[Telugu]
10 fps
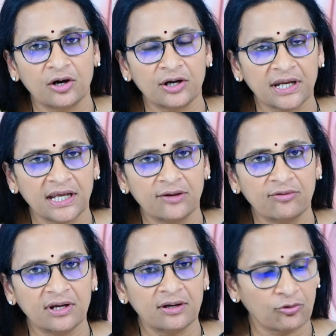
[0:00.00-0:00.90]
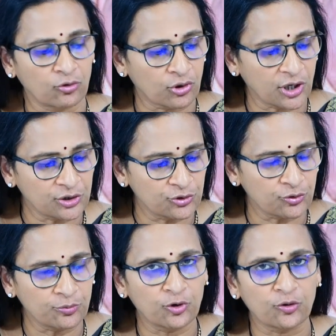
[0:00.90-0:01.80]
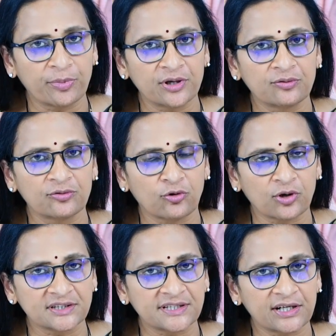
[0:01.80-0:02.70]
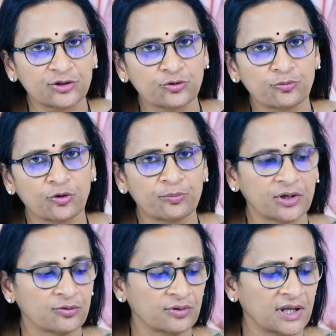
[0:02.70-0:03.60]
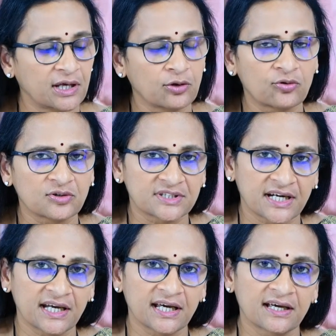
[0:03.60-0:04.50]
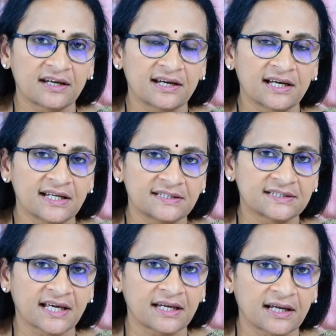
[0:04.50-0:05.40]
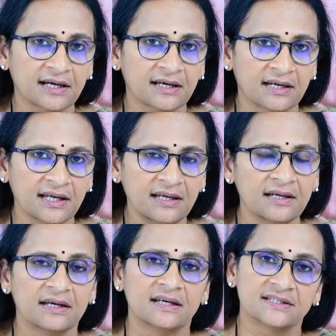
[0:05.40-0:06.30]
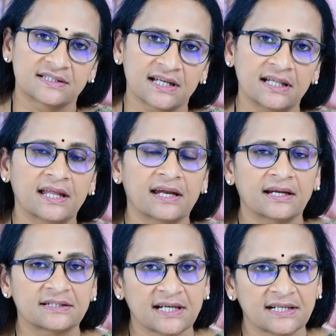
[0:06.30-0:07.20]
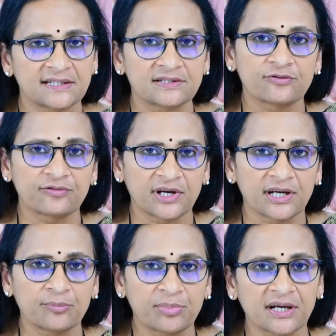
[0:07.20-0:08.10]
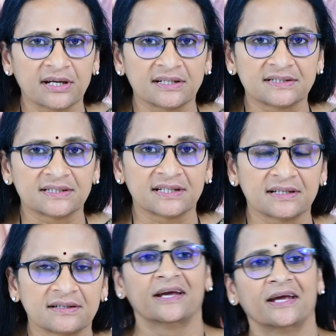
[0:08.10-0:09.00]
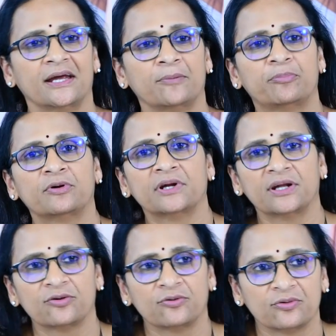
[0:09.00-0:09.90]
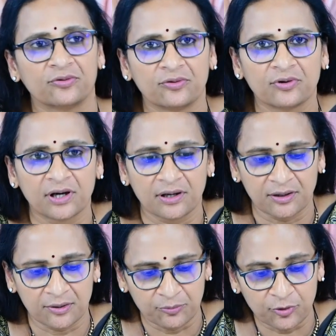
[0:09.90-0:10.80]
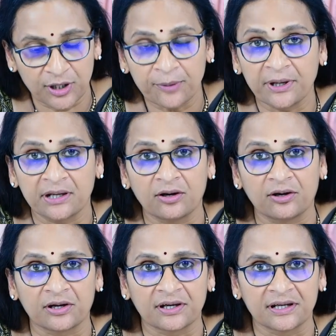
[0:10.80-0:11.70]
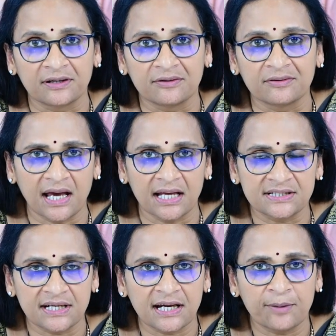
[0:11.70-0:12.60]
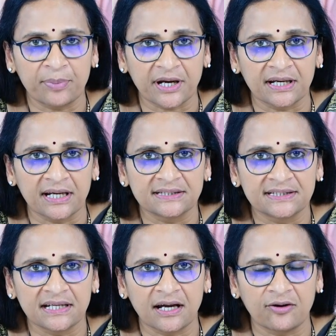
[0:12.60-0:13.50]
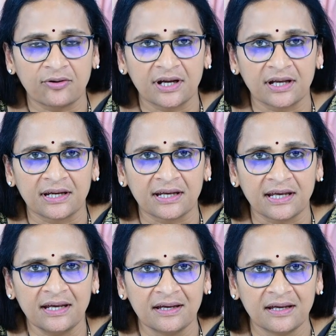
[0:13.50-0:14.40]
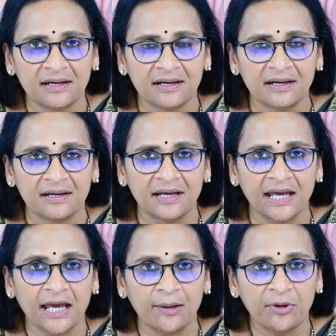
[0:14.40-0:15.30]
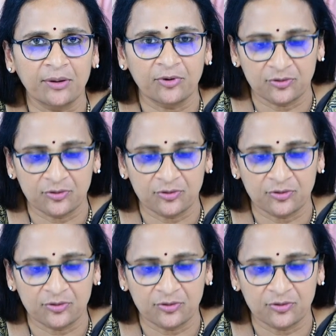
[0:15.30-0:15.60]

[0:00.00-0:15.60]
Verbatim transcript: ఆర్ ఈవెన్ ఒక ట్యూబ్ ఓపెన్ ఒక సైడ్ ట్యూబ్ ఓపెన్ ఉంది ఇంకో సైడ్ ఎగ్ రిలీజ్ అయినా కానీ స్టిల్ దెర్ ఆర్ ఛాన్సెస్ ఆఫ్ గెటింగ్ ప్రెగ్నెన్సీ ఇప్పుడు నేను ఒక ముఖ్యమైన ఆర్గన్ న్యాచురల్గా ప్రెగ్నెన్సీ రావడానికి ఏమేమి